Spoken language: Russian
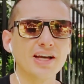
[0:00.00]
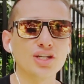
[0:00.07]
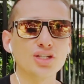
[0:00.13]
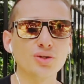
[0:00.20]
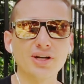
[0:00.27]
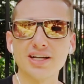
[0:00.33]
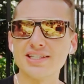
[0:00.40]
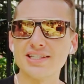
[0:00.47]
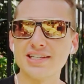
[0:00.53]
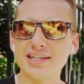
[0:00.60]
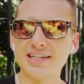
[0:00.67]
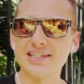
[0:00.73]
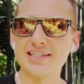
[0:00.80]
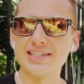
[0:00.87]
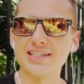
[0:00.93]
Что
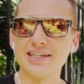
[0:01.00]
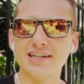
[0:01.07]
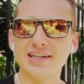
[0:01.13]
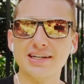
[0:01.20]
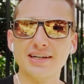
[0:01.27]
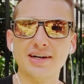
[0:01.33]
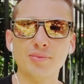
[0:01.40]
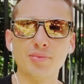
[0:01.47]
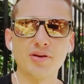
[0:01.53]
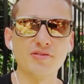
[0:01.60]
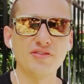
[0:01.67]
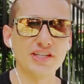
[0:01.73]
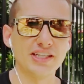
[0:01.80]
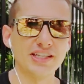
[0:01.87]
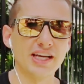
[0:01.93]
касается а,
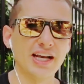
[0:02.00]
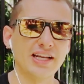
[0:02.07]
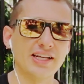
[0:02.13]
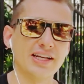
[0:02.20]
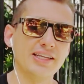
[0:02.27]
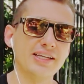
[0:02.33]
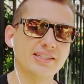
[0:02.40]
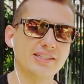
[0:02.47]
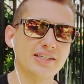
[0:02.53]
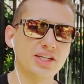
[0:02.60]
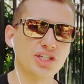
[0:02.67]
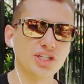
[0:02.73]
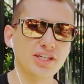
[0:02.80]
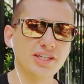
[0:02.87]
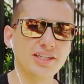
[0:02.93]
профессиональных каких-то
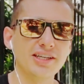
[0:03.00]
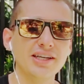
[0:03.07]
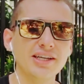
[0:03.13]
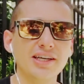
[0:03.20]
решений,